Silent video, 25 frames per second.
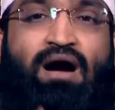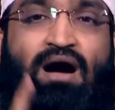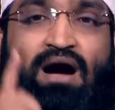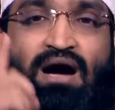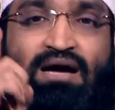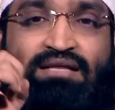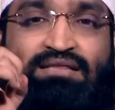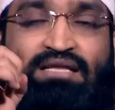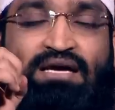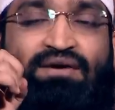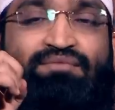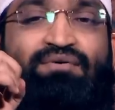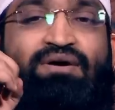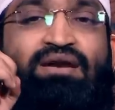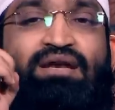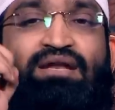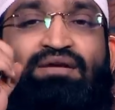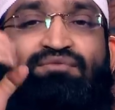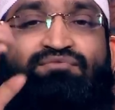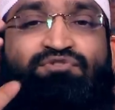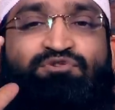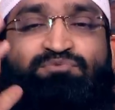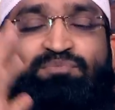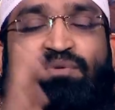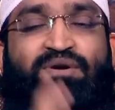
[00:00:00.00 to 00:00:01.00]
ఆ దైవాన్ని
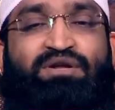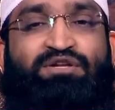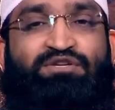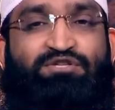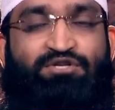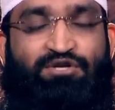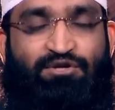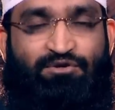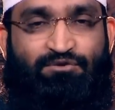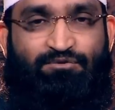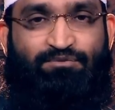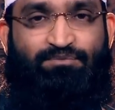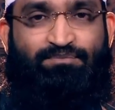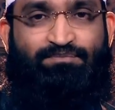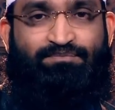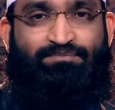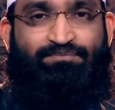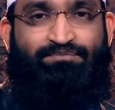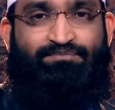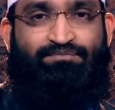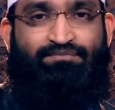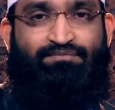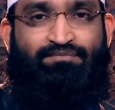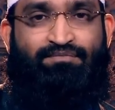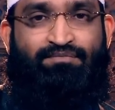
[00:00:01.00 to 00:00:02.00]
విస్మరించాడు
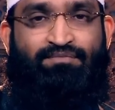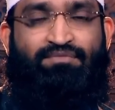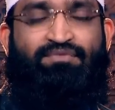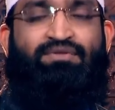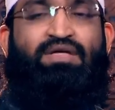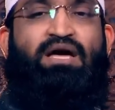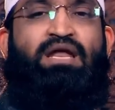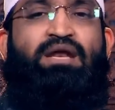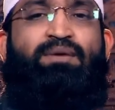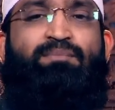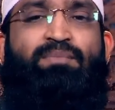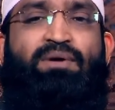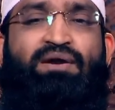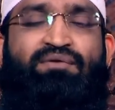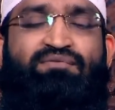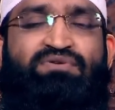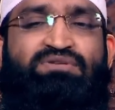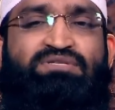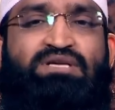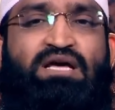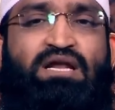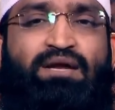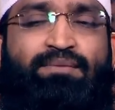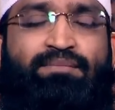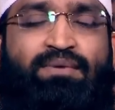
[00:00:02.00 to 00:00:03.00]
దాని
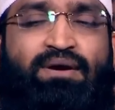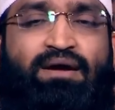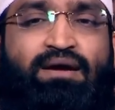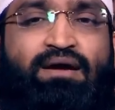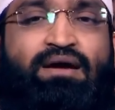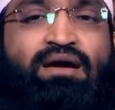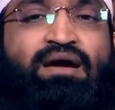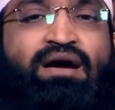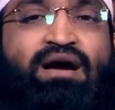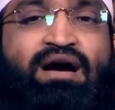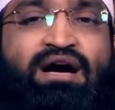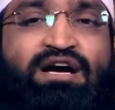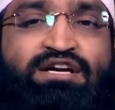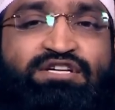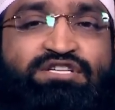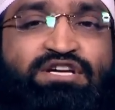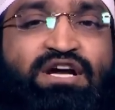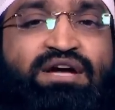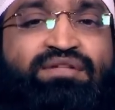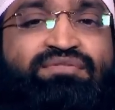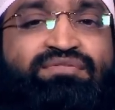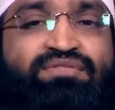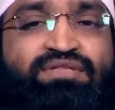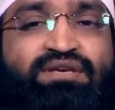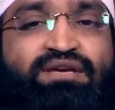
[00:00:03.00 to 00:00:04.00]
పర్యవసానమే
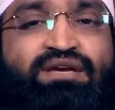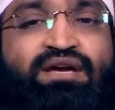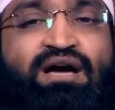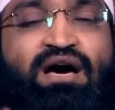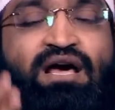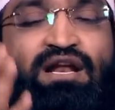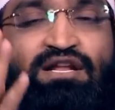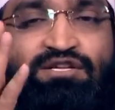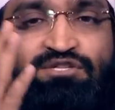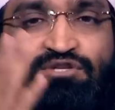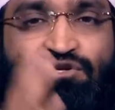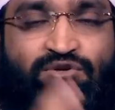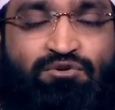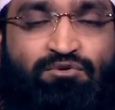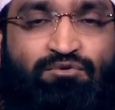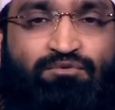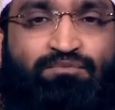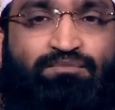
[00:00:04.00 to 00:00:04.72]
అశాంతి అలజడు